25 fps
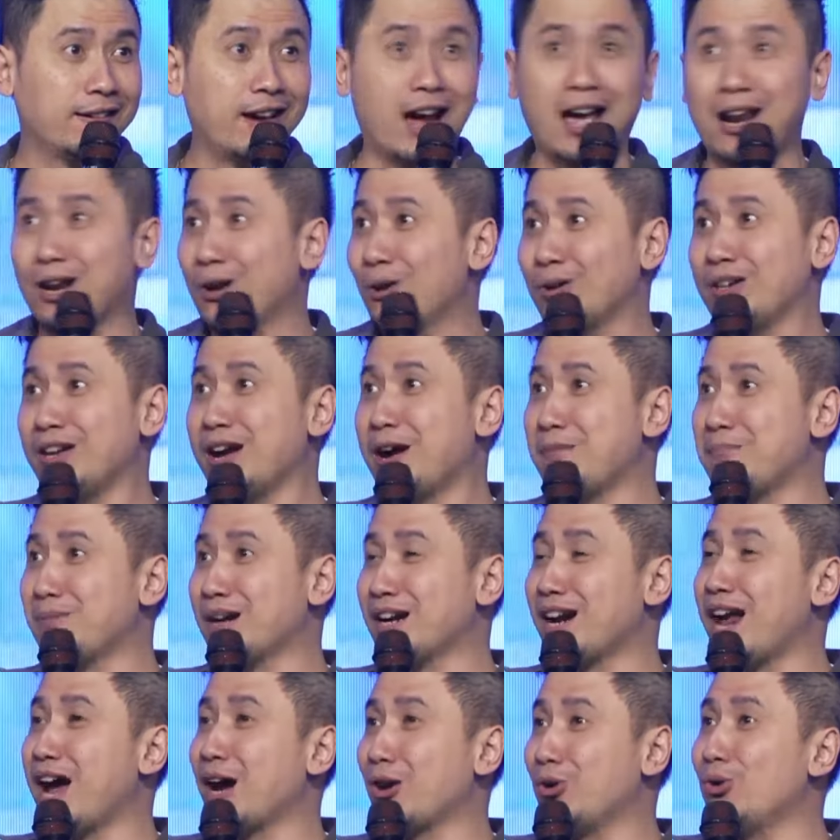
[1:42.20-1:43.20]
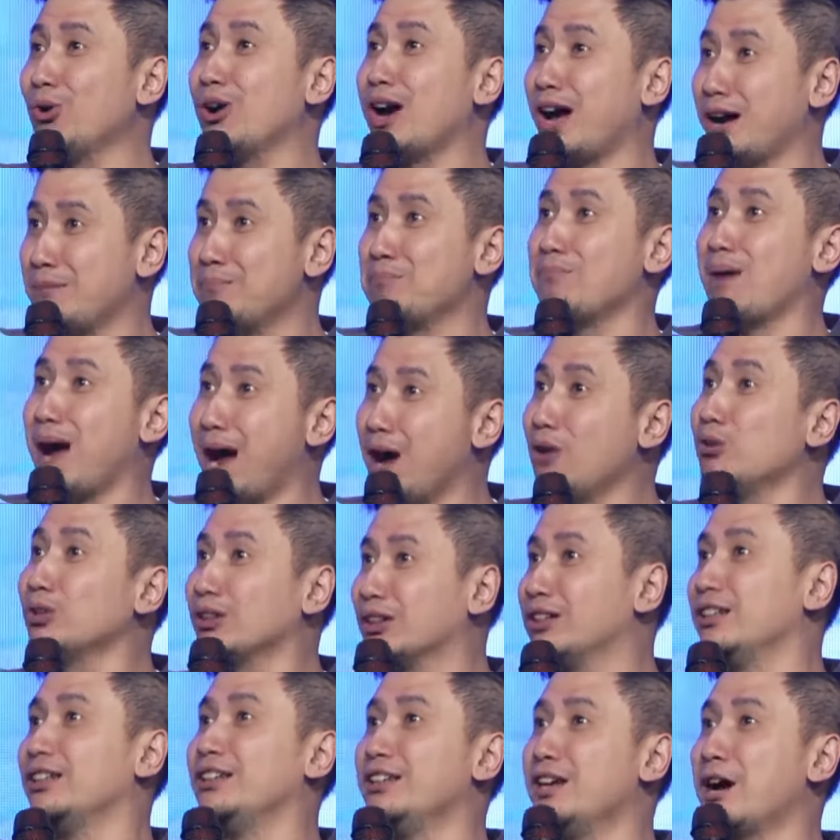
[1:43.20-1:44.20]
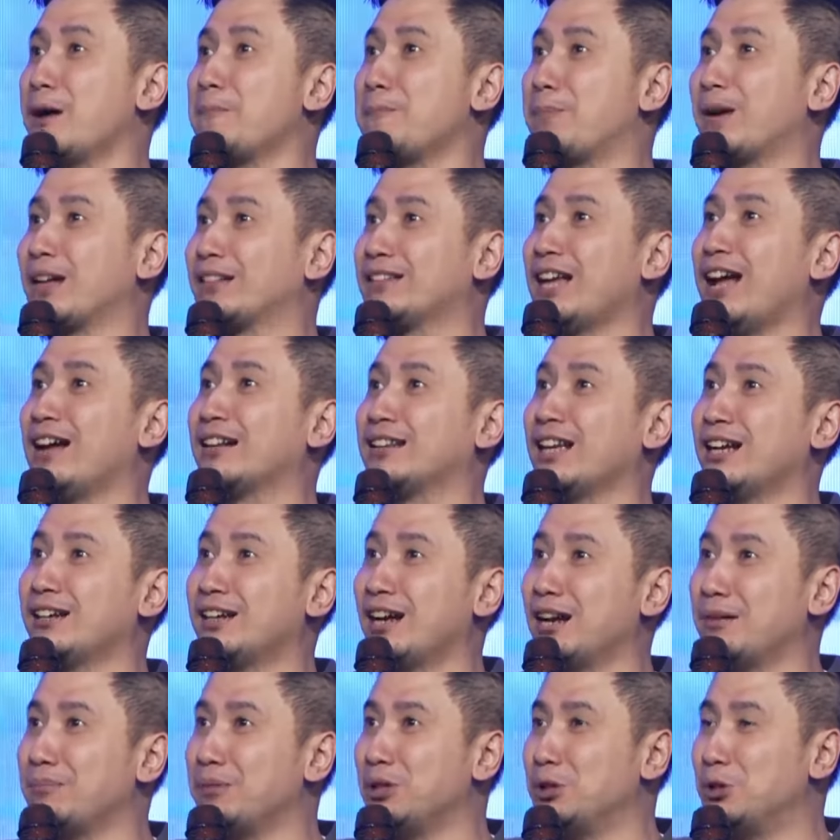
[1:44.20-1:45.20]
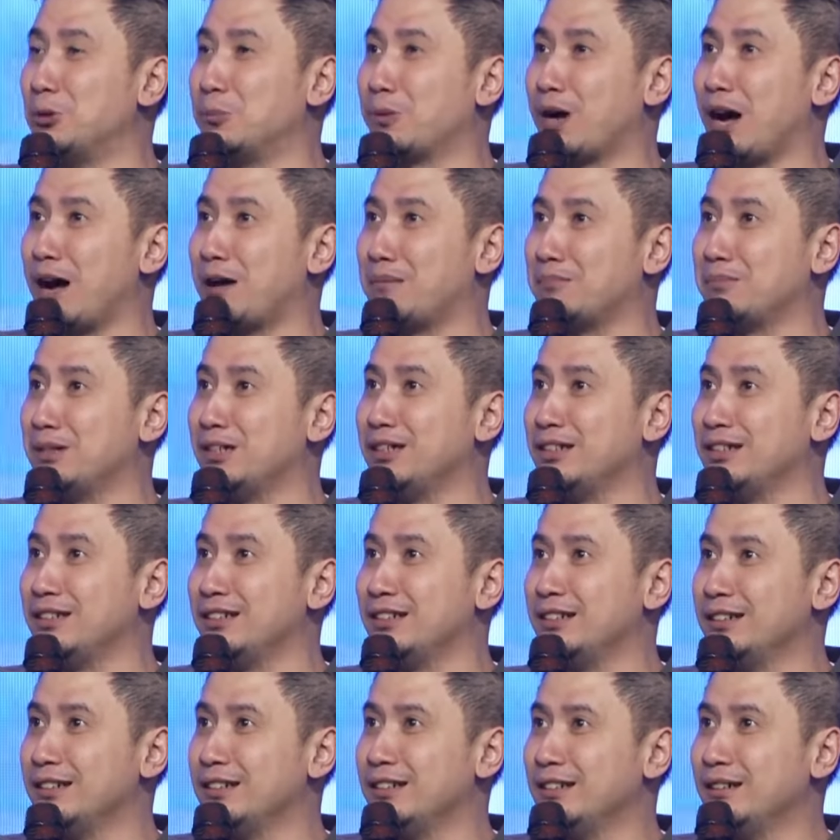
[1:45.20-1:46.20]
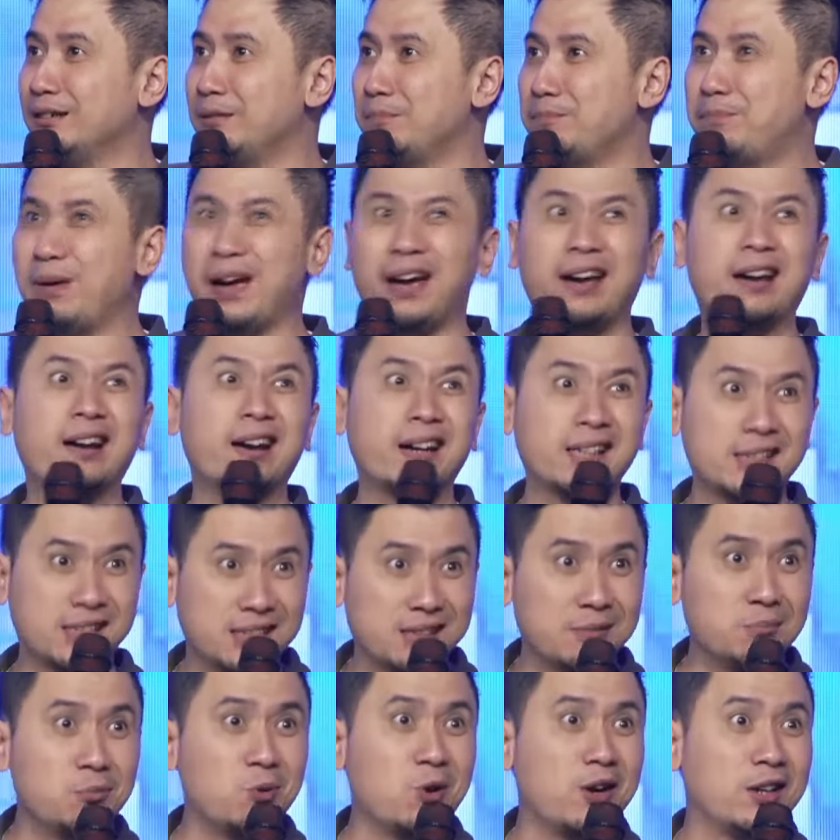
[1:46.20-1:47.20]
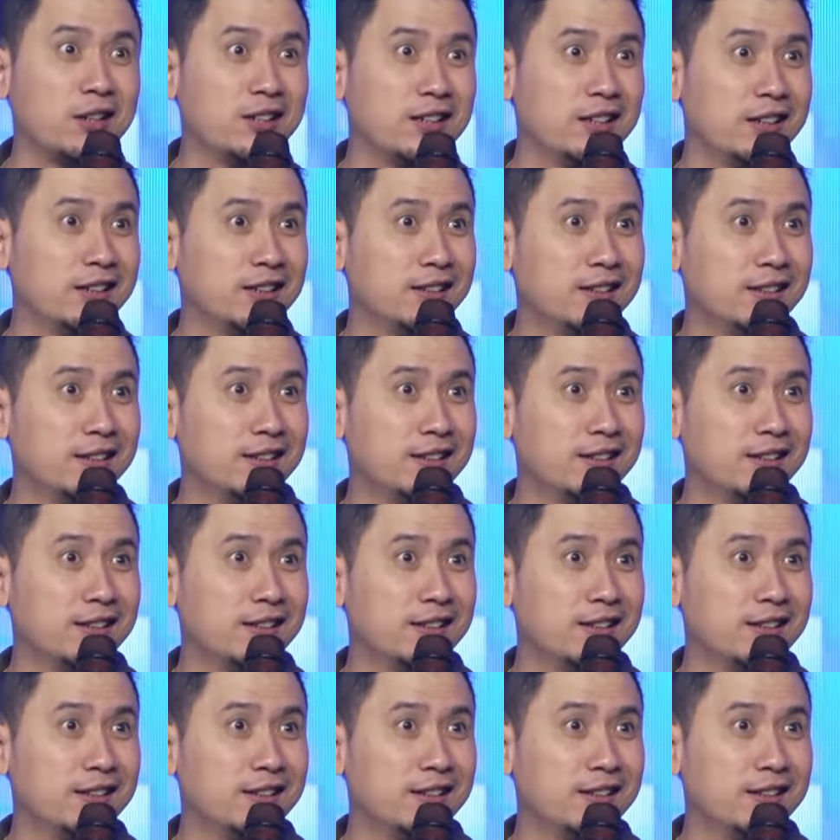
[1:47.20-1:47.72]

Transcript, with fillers: Kalau yang menaklukkan maut yang bertahta dalam hidup kami, beres semuanya.